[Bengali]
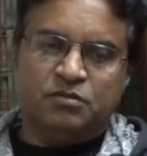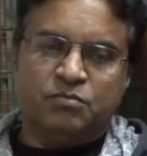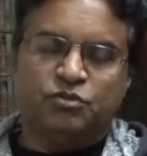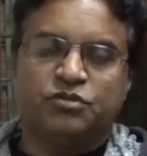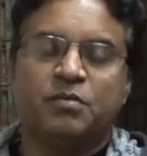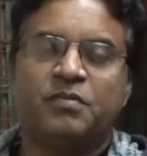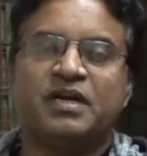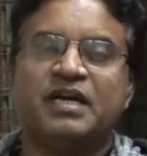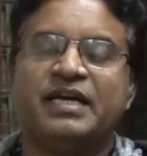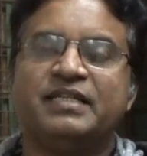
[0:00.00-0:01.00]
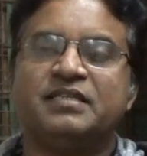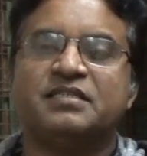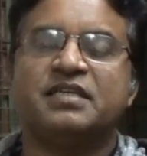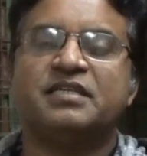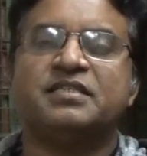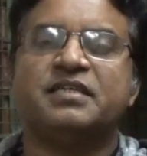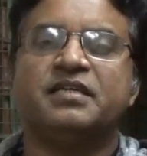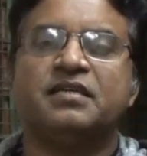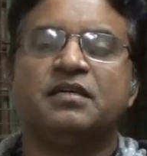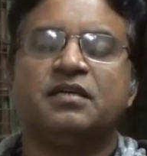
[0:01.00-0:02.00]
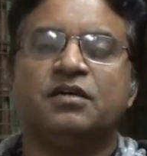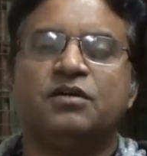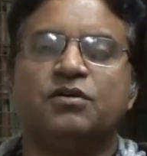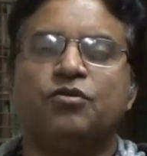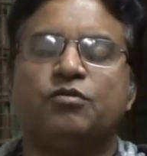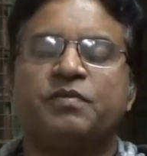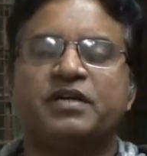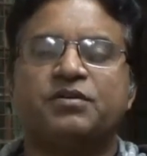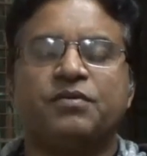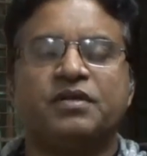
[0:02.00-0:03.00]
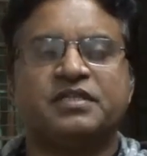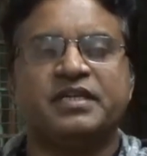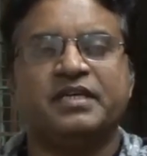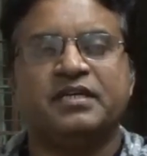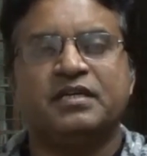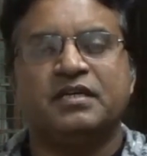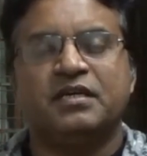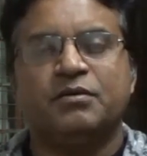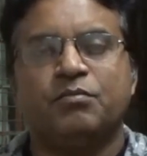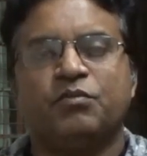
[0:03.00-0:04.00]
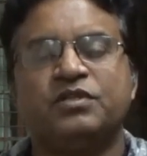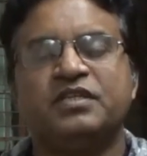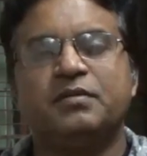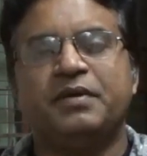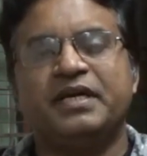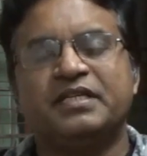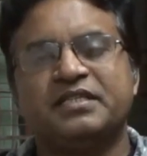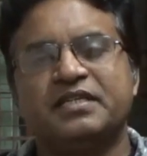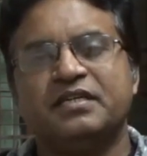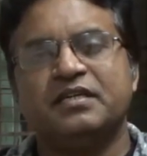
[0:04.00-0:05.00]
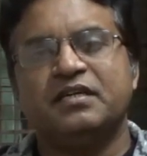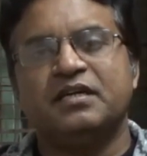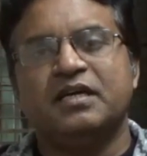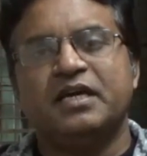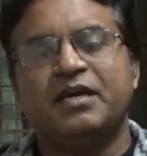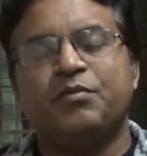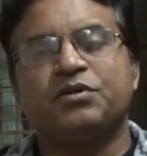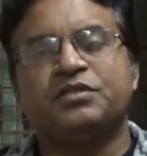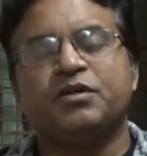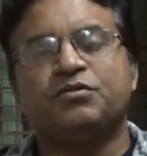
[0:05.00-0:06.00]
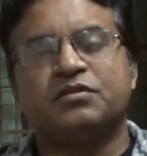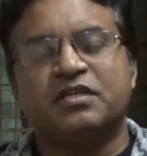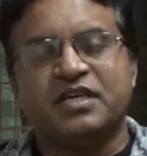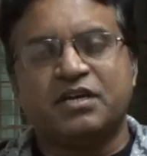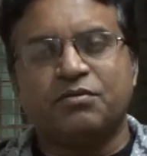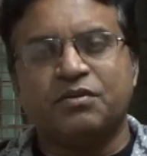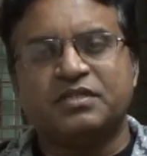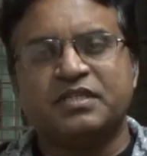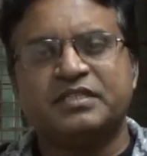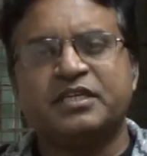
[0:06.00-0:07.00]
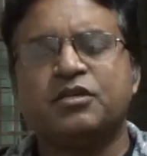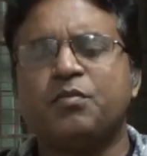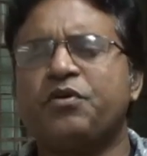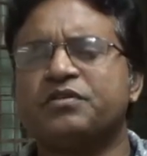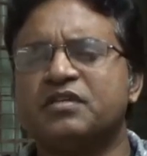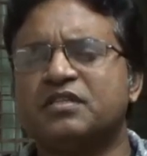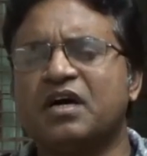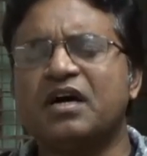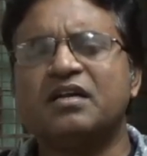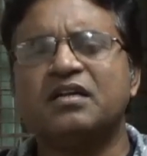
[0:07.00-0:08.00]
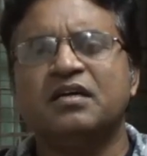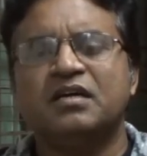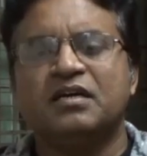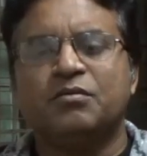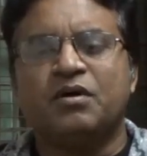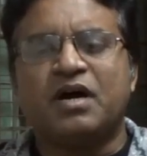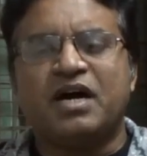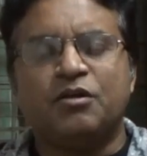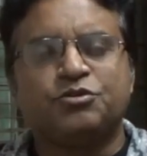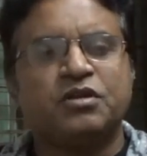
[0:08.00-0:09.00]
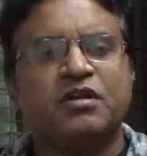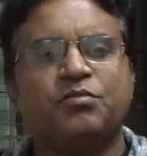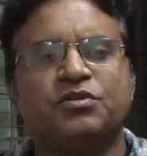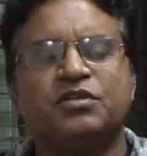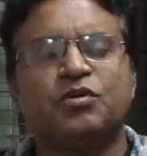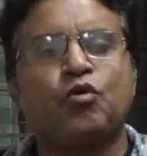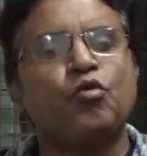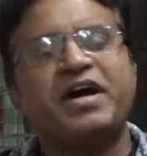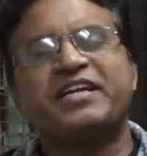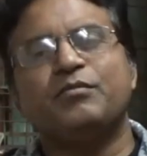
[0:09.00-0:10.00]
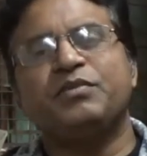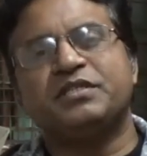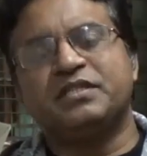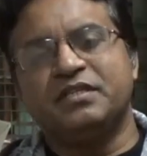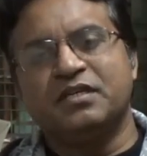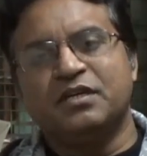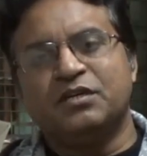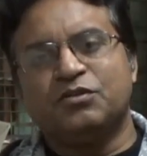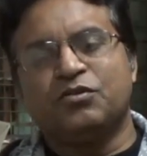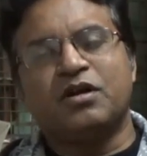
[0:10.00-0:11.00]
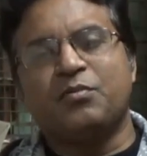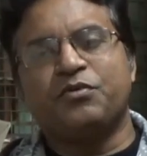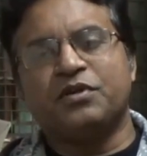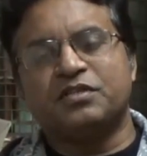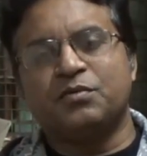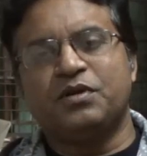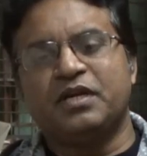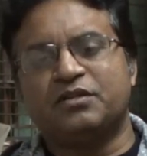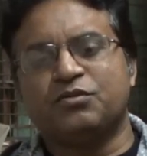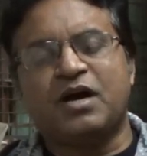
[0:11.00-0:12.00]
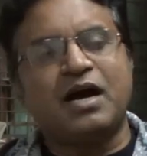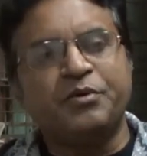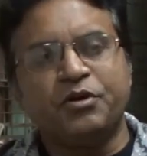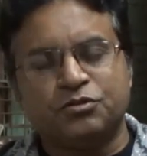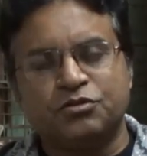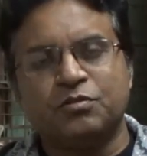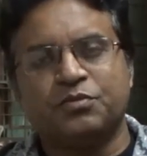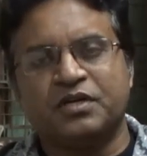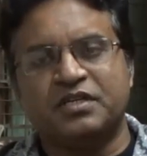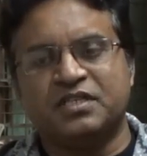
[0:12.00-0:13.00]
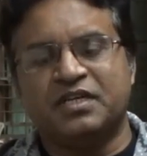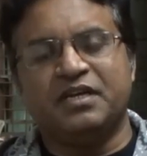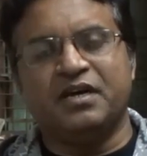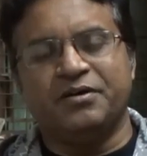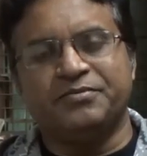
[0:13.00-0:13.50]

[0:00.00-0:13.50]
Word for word: মুসলমানরা এই দেশে এসে লুটপাট করেছে মন্দির ভেঙেছে এবং যে অত্যাচার করেছে সেসব কথা তার আলোচনার মধ্যে খুব একটা বেশি ধরা পড়েছে বলে তো আমি অন্তত পক্ষে জানি না